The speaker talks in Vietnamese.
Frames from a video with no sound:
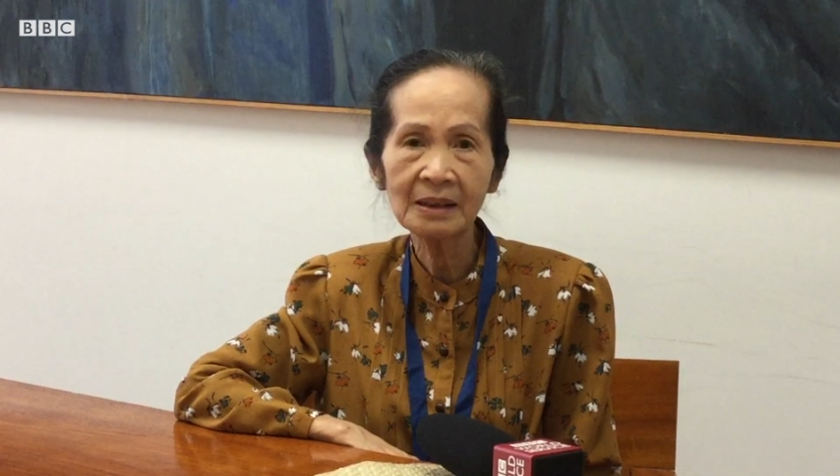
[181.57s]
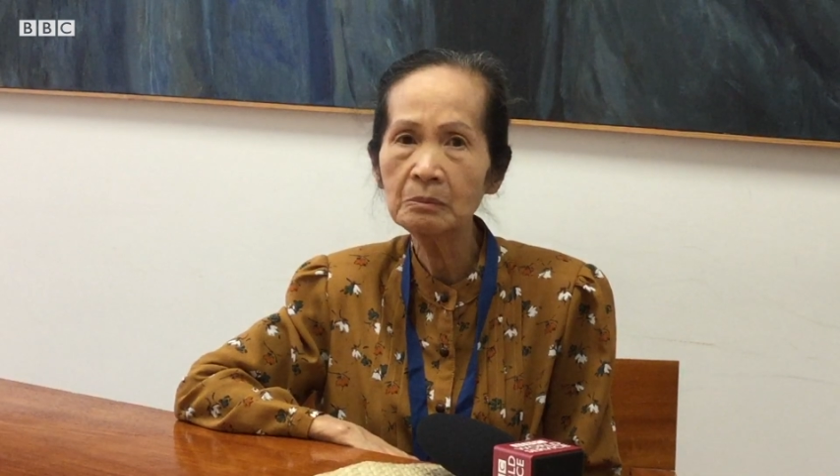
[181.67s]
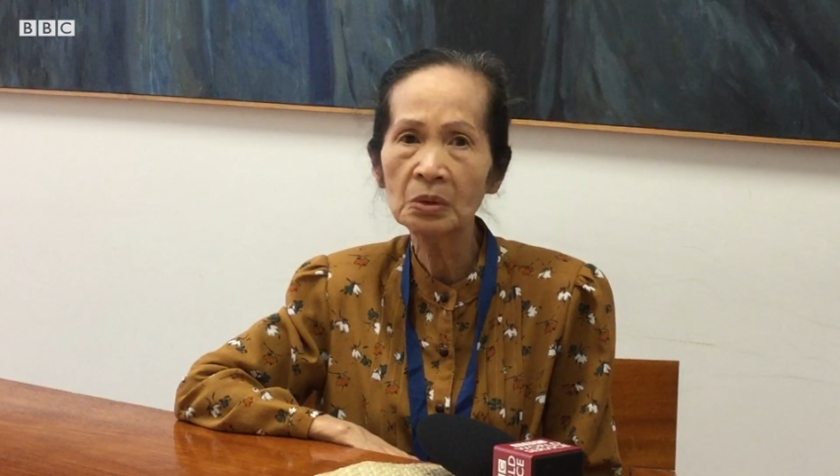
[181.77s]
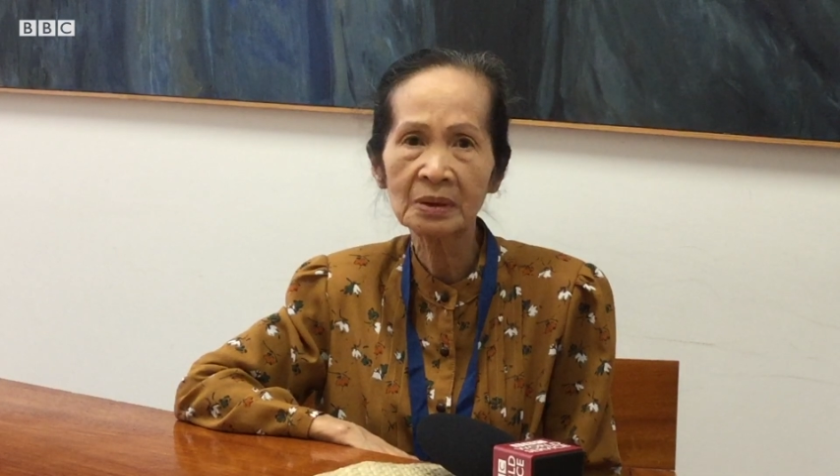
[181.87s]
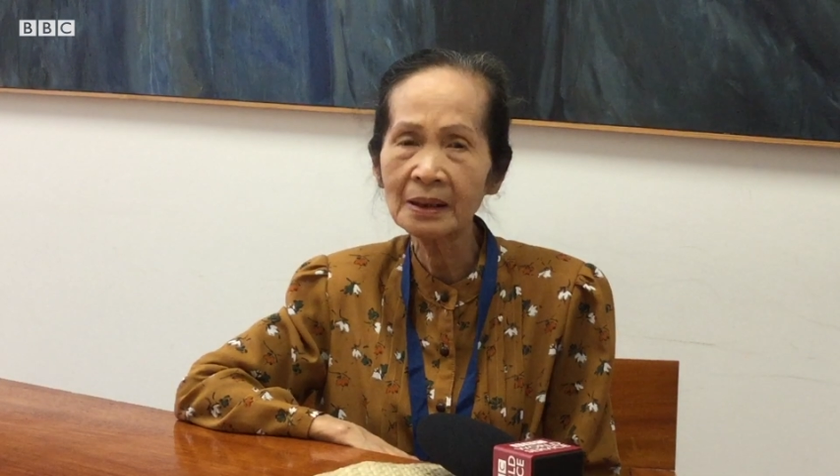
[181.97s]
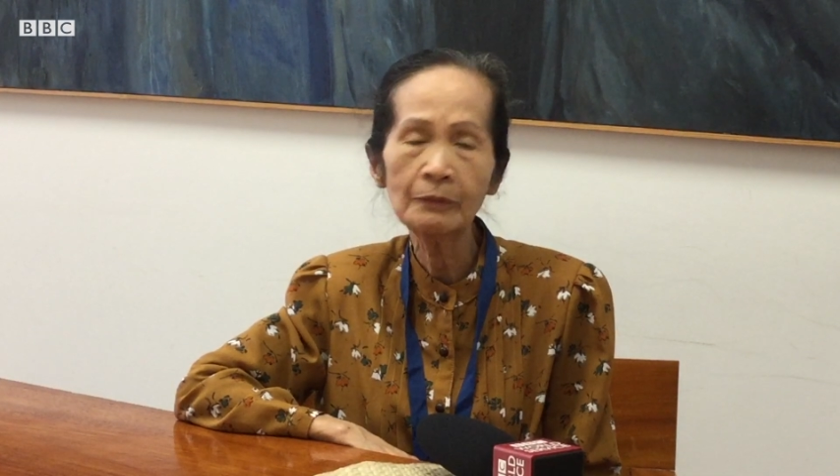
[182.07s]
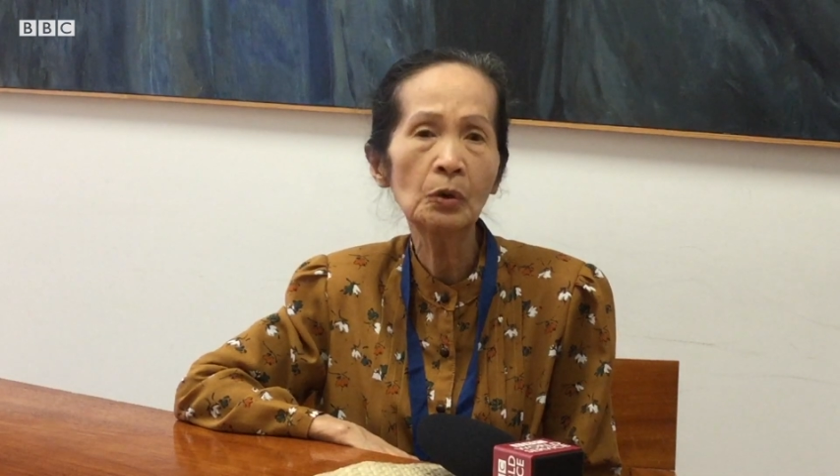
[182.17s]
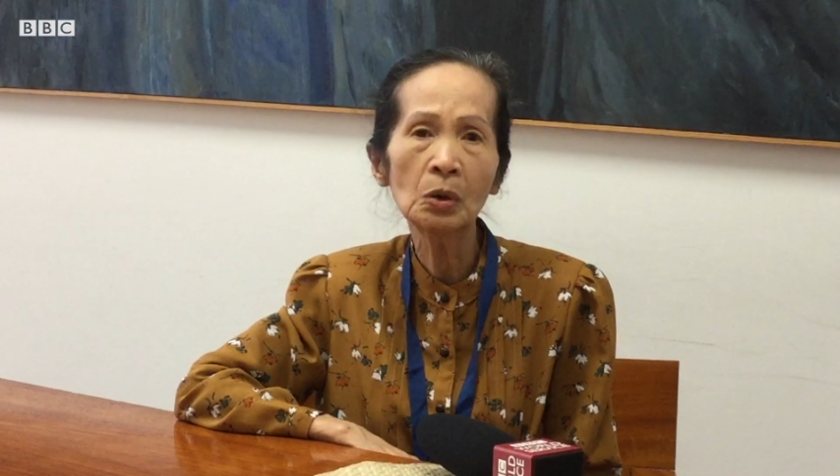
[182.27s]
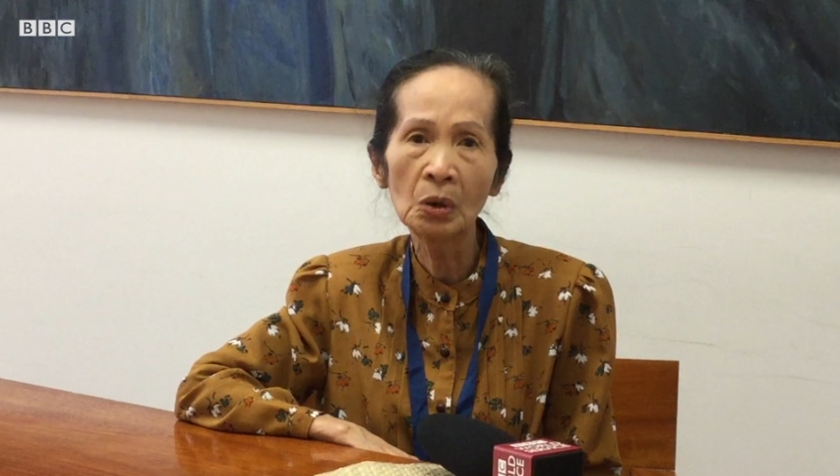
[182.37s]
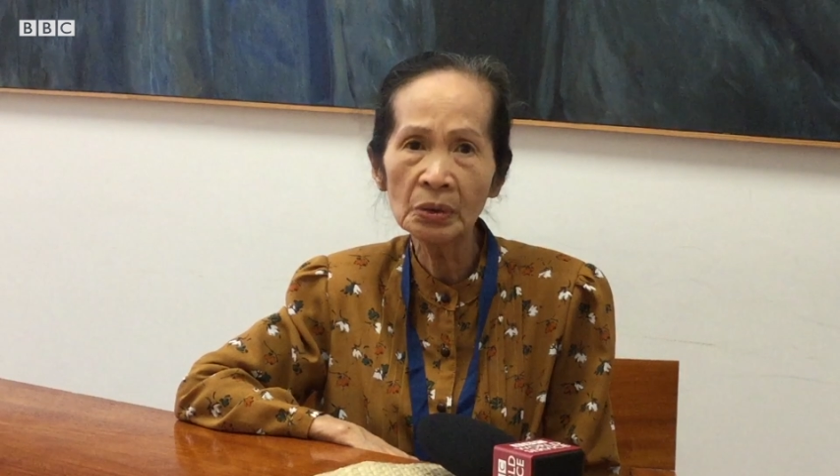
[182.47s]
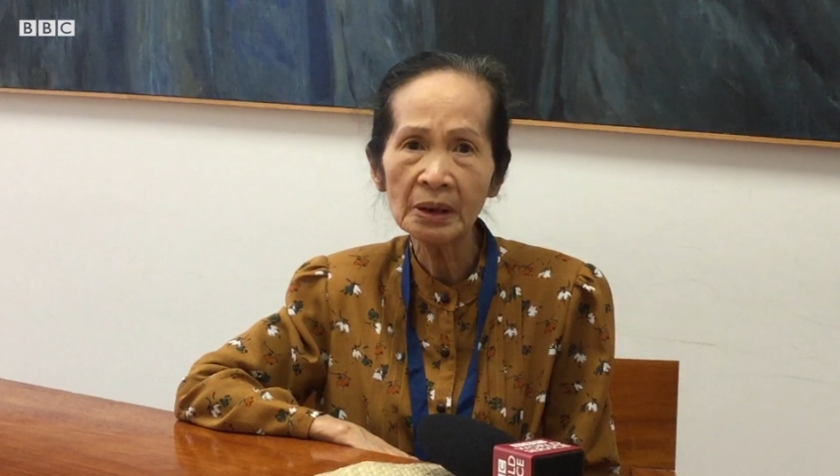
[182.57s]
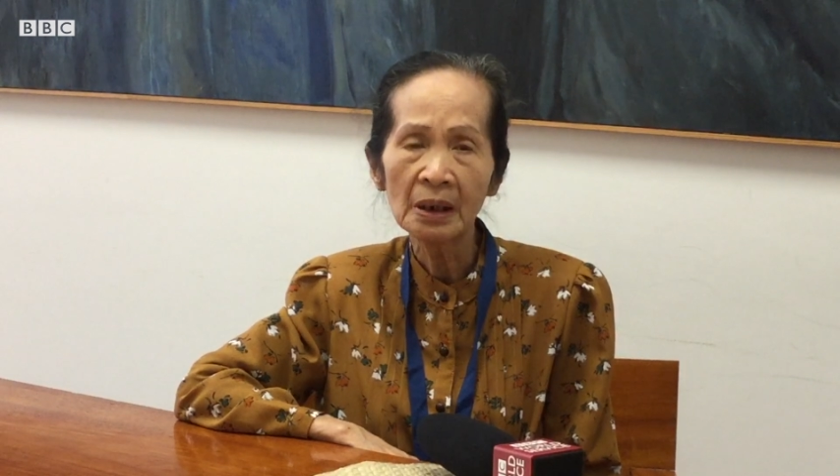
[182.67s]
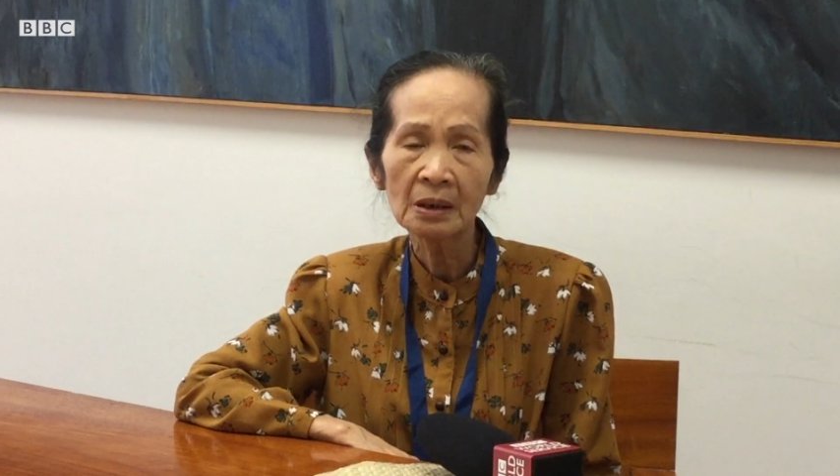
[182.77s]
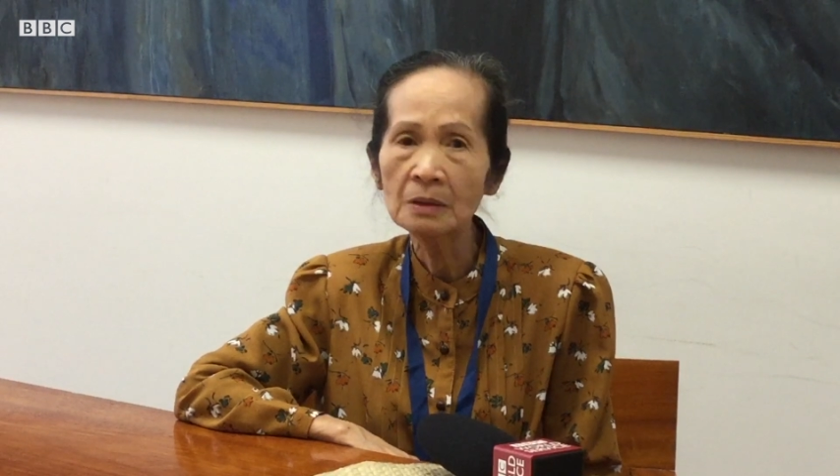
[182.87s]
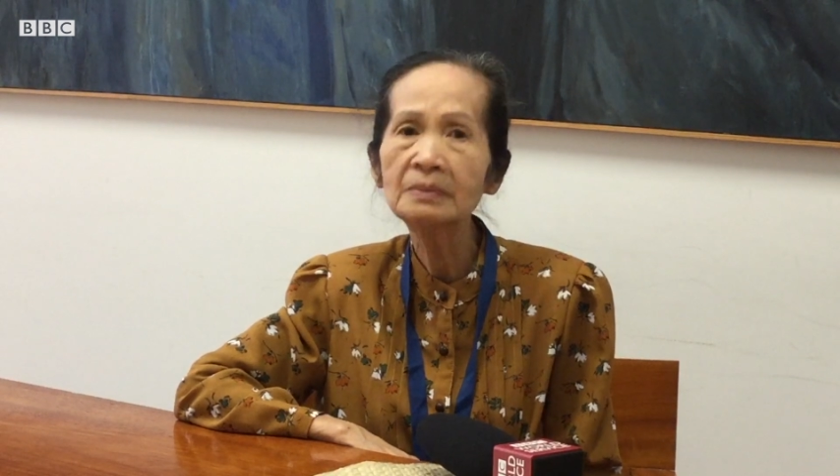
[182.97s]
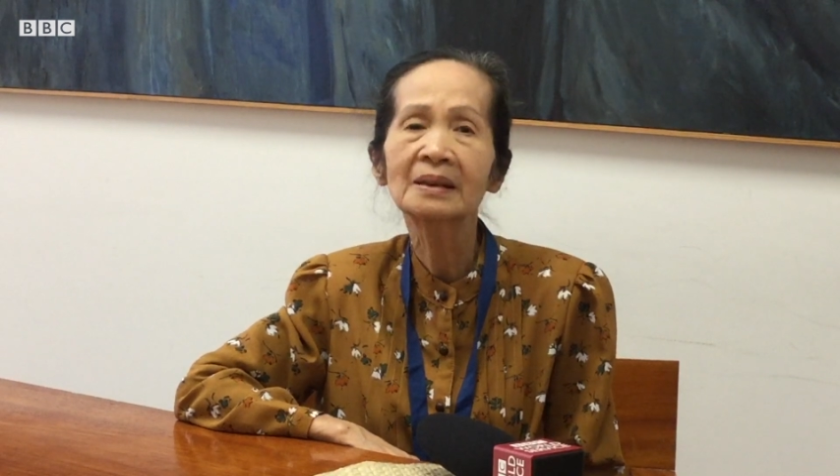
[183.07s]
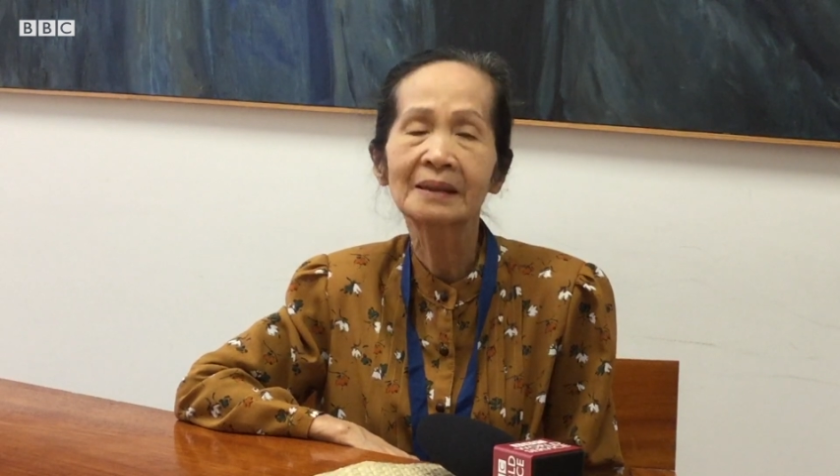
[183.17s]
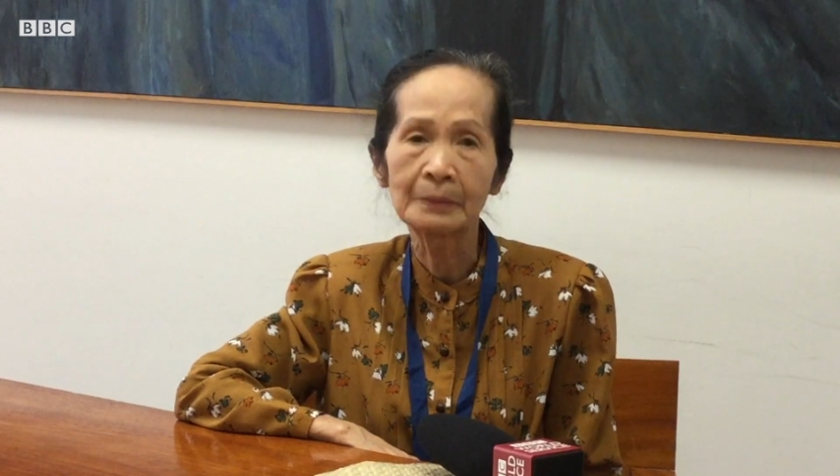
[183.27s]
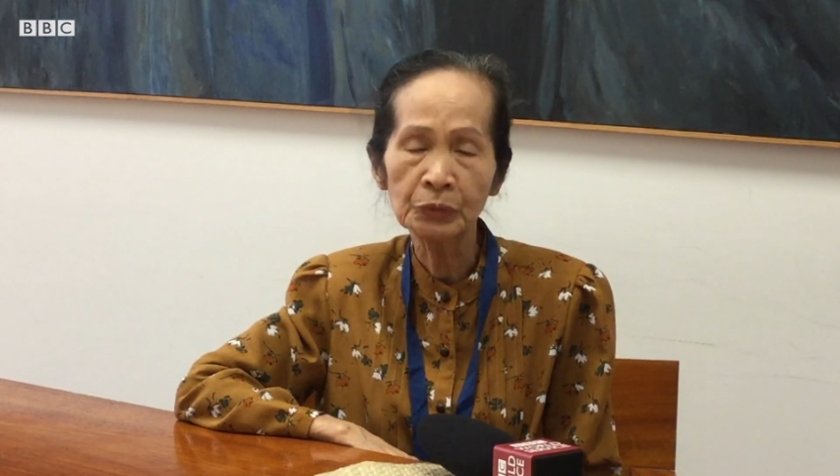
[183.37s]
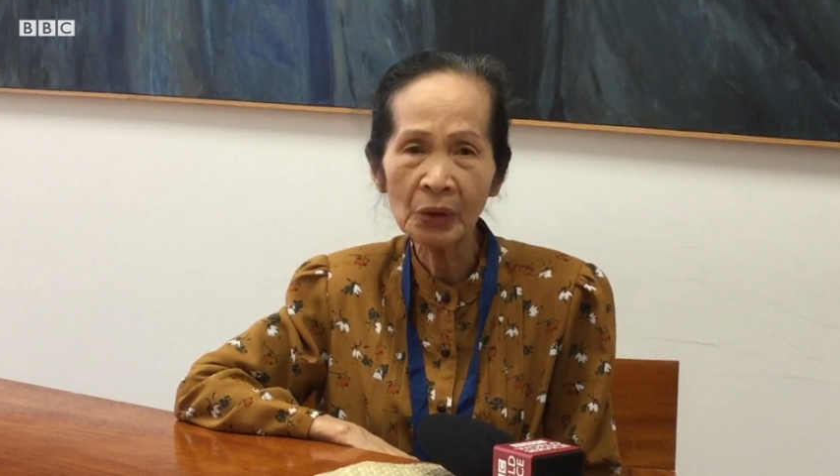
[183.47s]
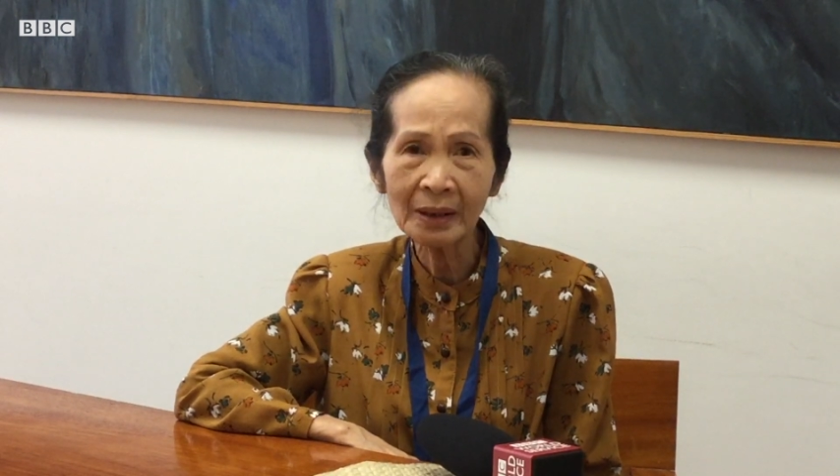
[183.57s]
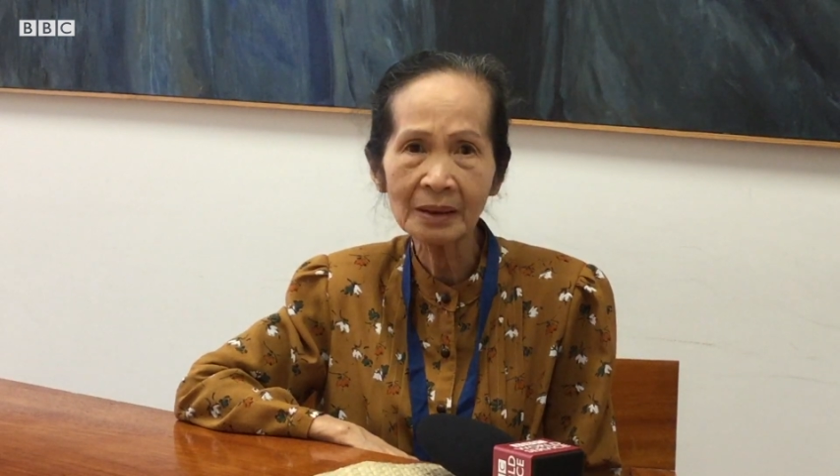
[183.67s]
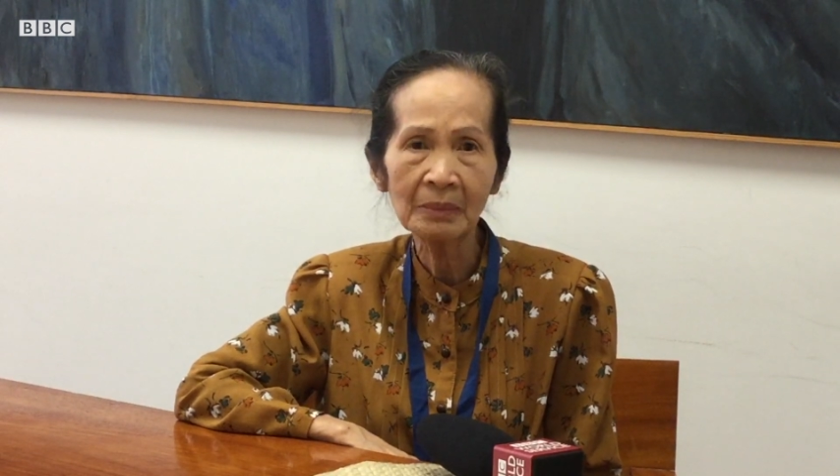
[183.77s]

tranh một cách vô lối, không được kiểm soát,